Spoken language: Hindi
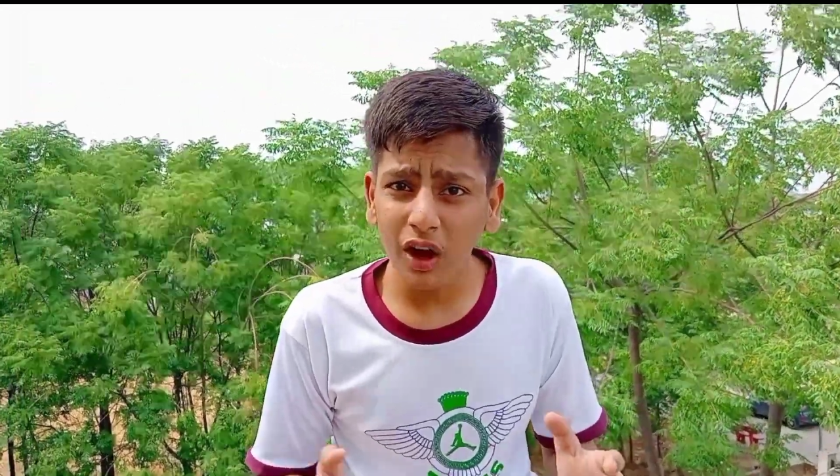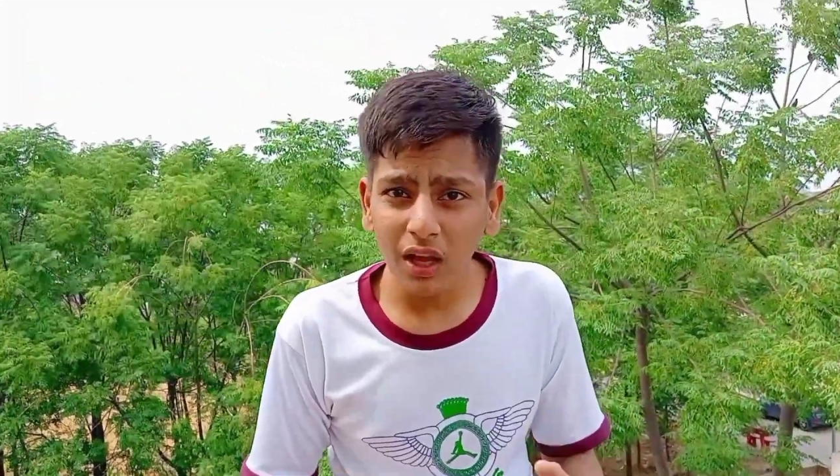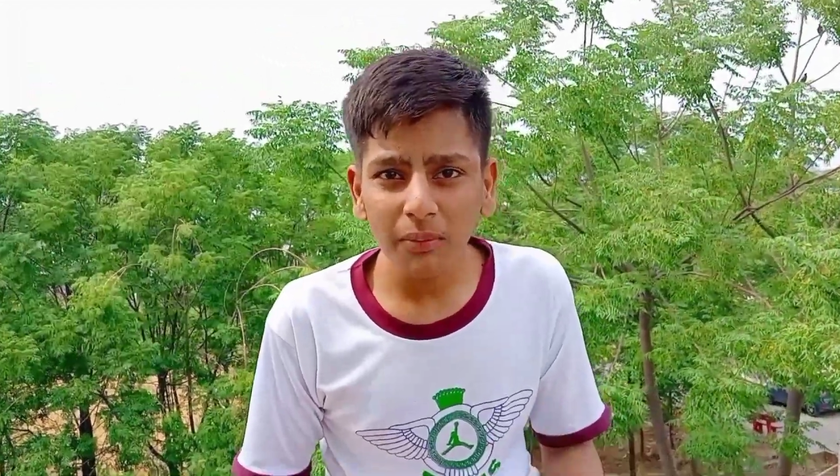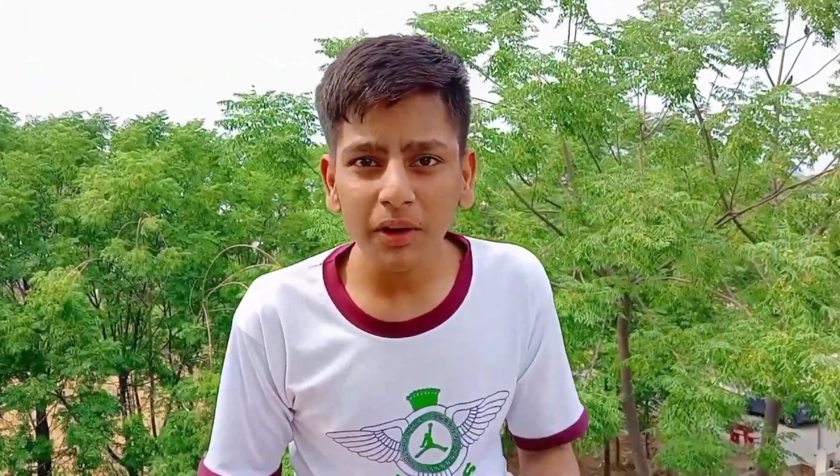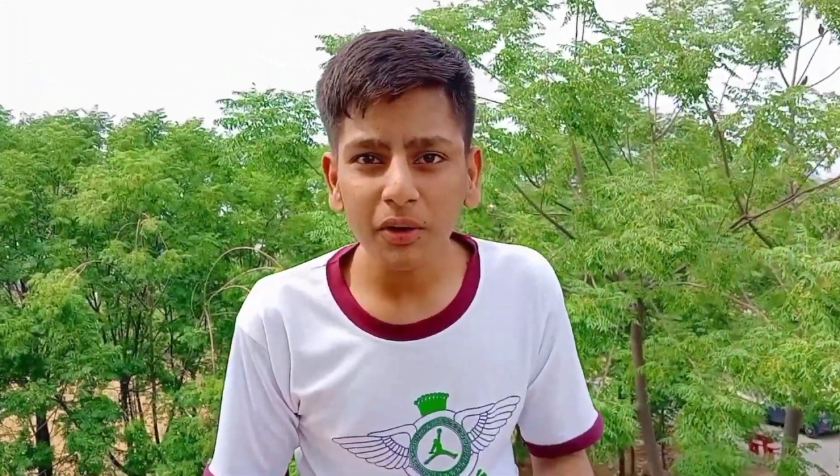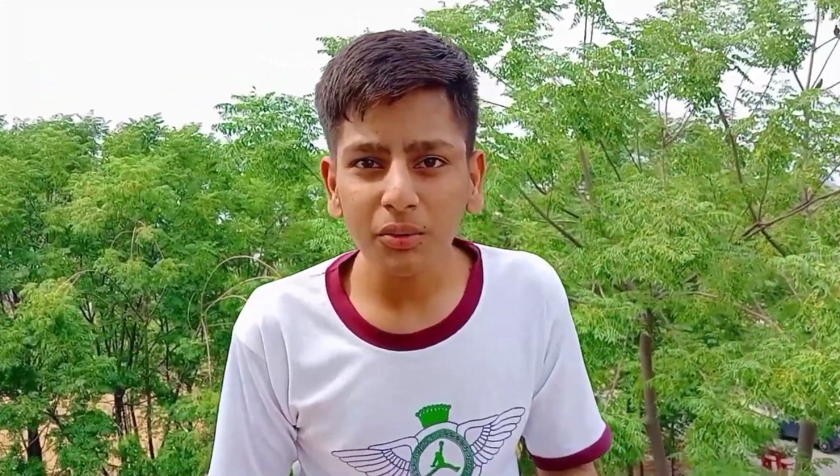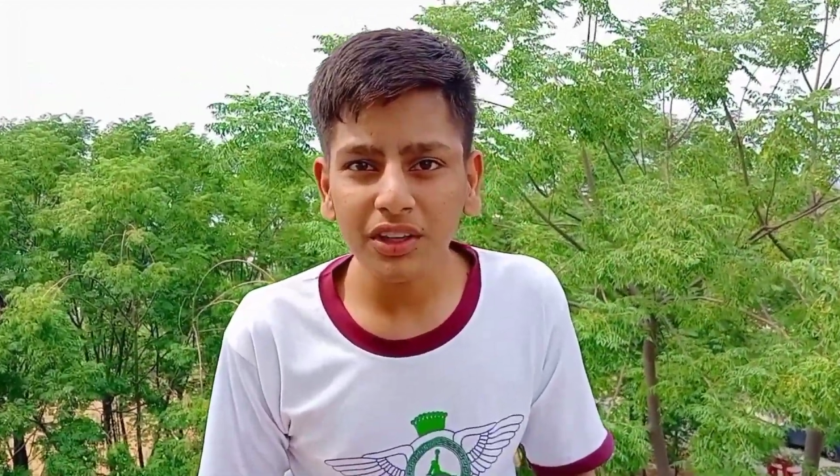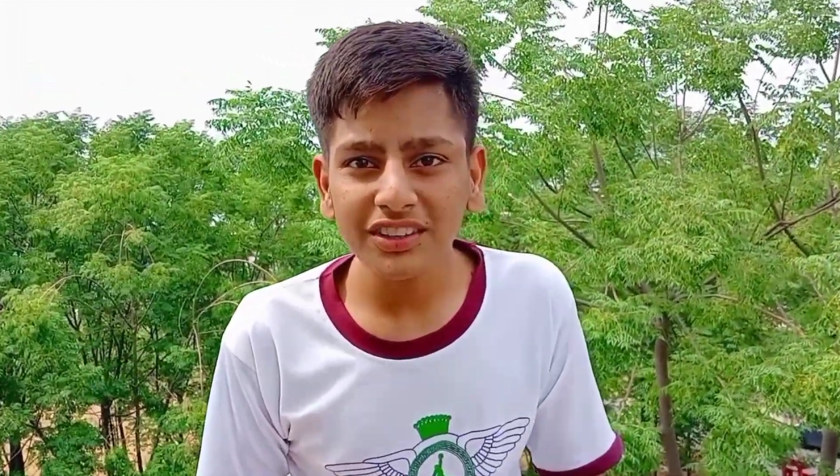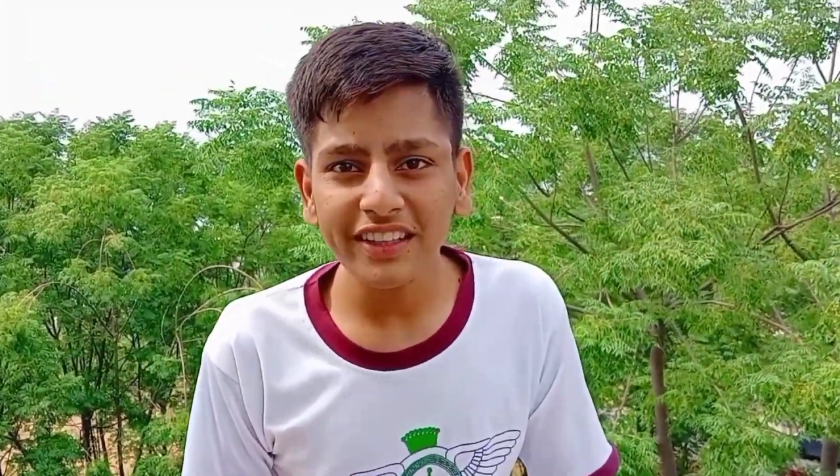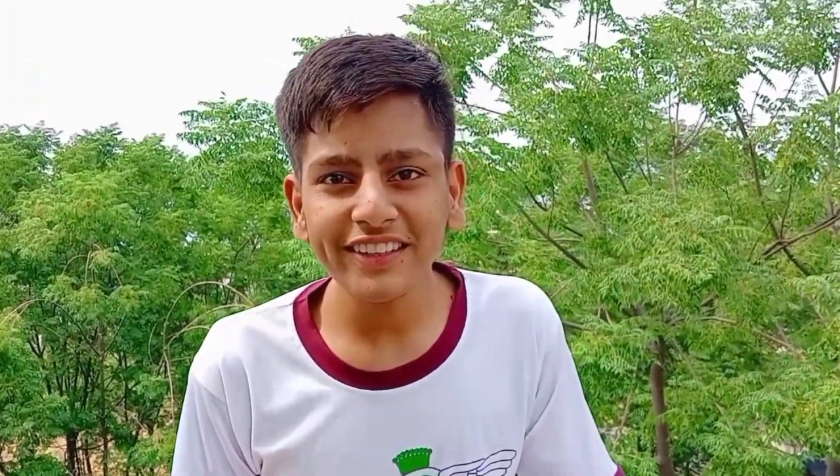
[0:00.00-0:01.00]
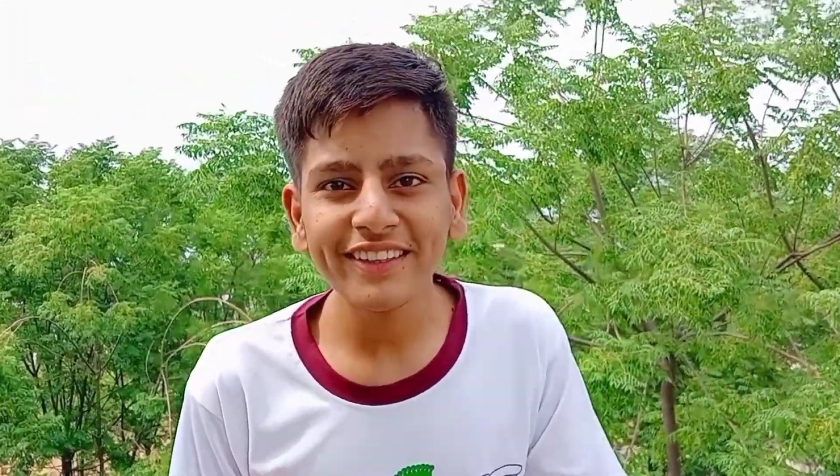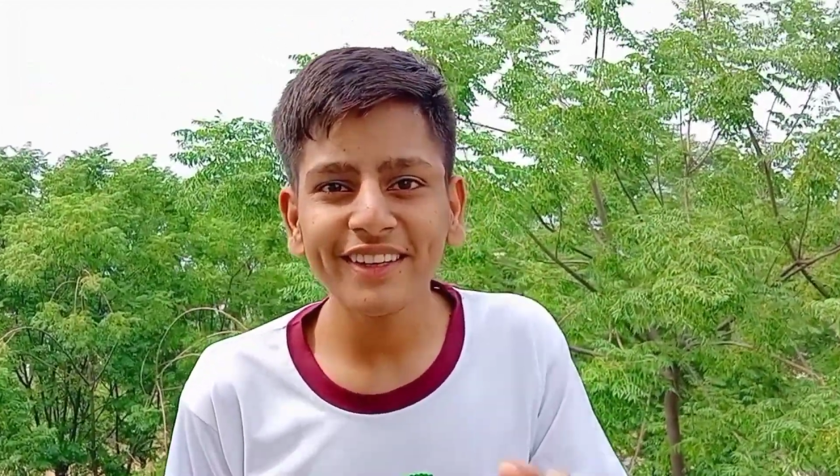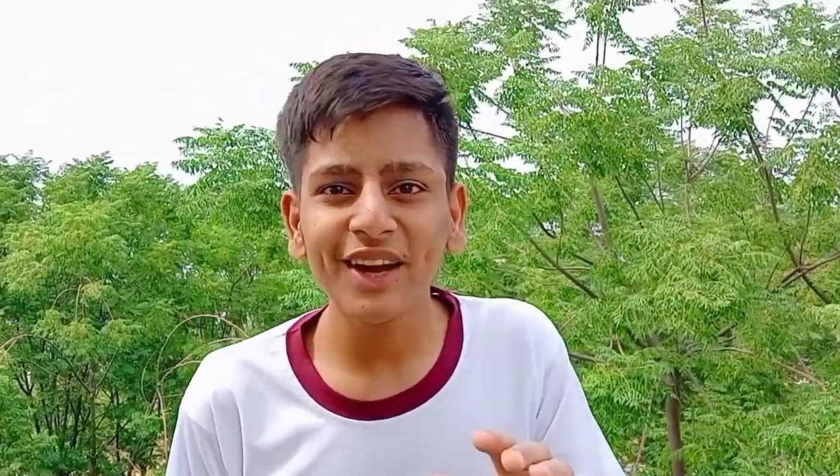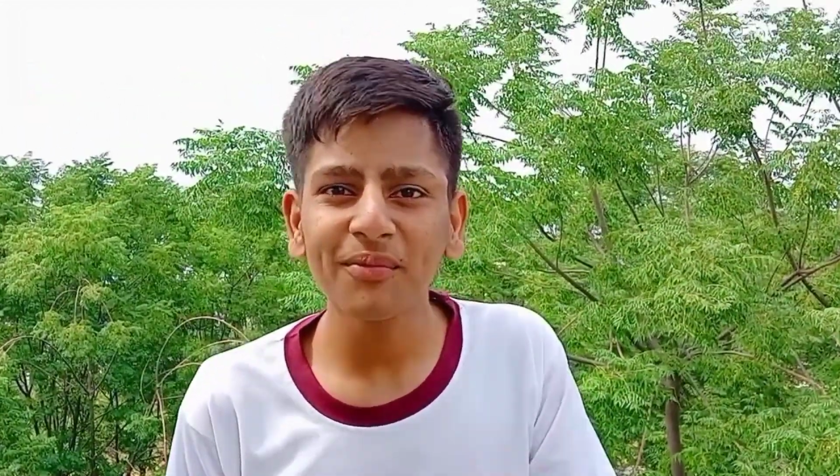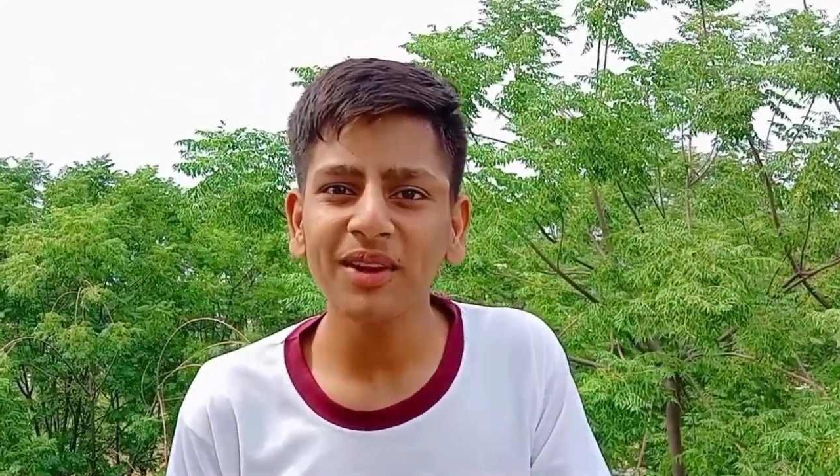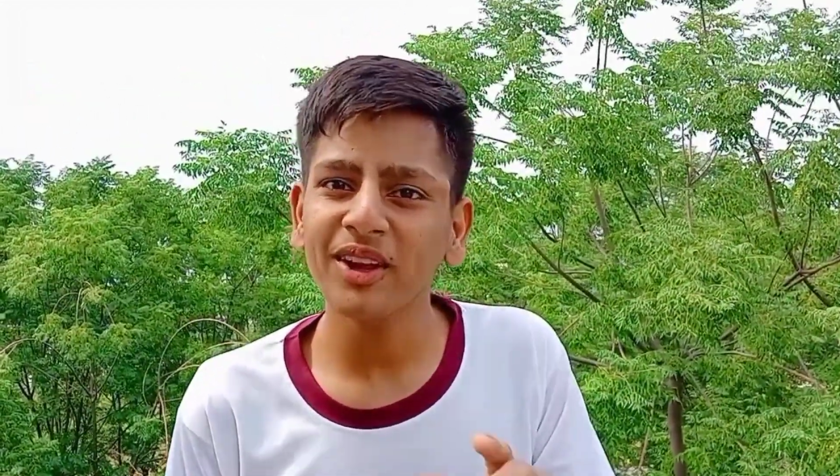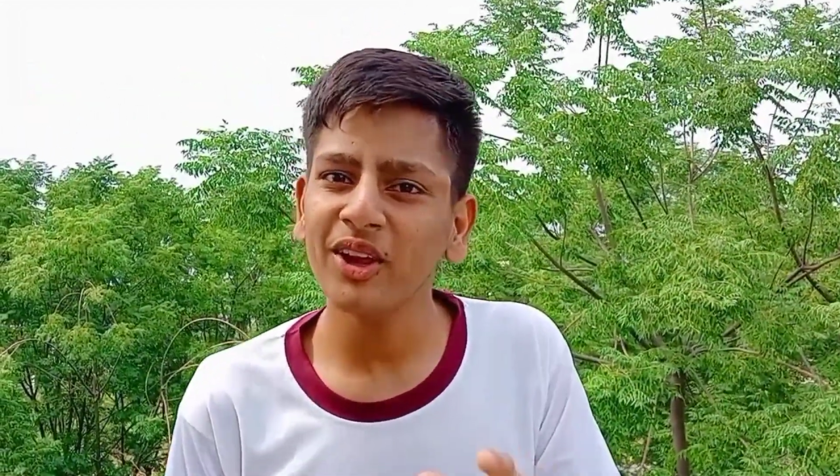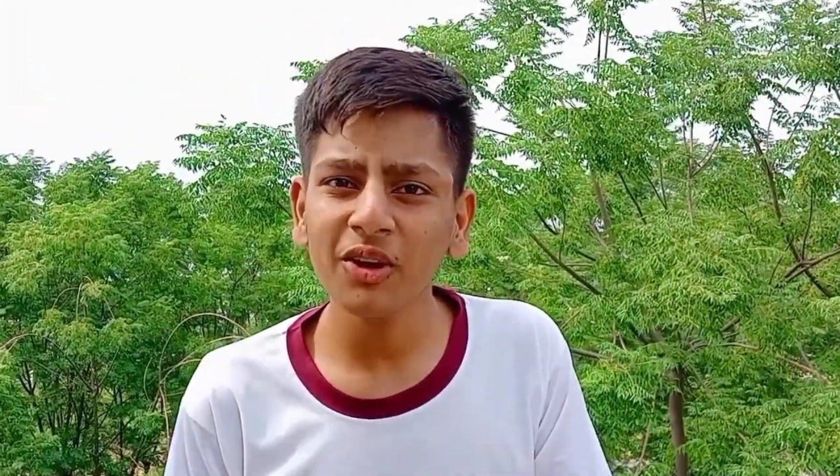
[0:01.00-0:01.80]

वाइब नहीं टूटनी चाहिए अगर आपने